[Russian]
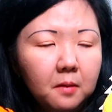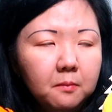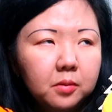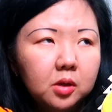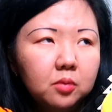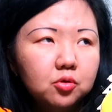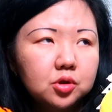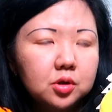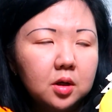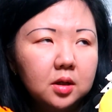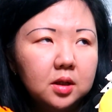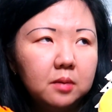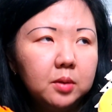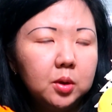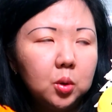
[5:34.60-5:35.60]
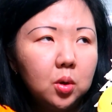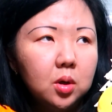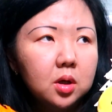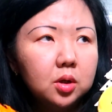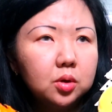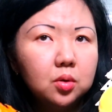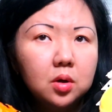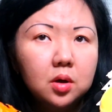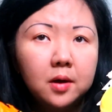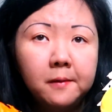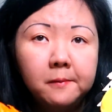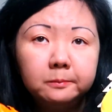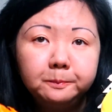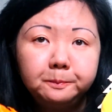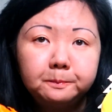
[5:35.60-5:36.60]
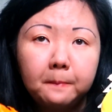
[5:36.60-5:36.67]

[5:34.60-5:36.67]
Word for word: Потому что когда мы только-только